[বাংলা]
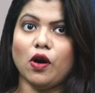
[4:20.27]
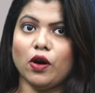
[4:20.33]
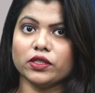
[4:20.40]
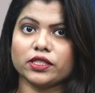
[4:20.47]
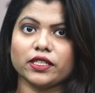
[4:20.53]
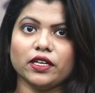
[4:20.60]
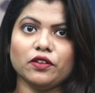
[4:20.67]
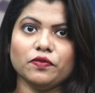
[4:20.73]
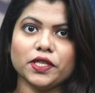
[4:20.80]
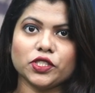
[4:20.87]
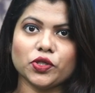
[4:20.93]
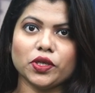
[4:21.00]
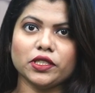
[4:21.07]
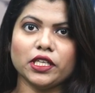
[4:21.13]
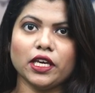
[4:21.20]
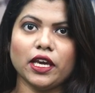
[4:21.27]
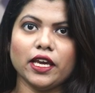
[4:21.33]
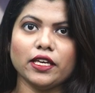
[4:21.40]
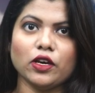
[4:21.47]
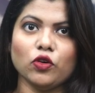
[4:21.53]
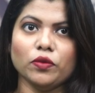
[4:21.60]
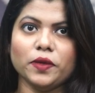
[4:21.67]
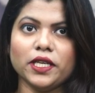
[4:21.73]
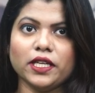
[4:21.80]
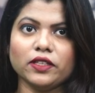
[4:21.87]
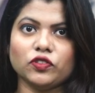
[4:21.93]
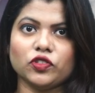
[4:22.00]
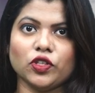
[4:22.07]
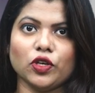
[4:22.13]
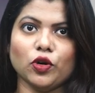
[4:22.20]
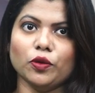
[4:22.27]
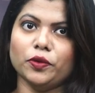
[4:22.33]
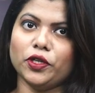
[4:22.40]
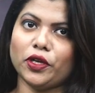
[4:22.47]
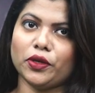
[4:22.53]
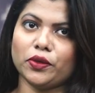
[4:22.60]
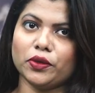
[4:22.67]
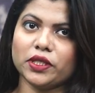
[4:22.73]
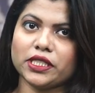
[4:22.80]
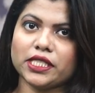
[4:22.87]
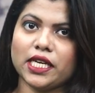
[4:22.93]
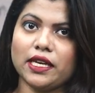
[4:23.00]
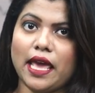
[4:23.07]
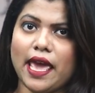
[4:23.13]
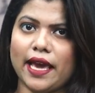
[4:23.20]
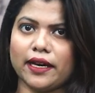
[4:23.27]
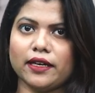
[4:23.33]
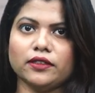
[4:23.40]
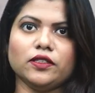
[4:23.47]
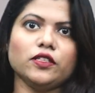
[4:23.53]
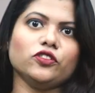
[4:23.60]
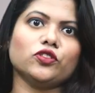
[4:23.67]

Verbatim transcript: অস্কার বিজয় নিয়ে এই অভিনেত্রী অভিনয় করেছেন একাধিক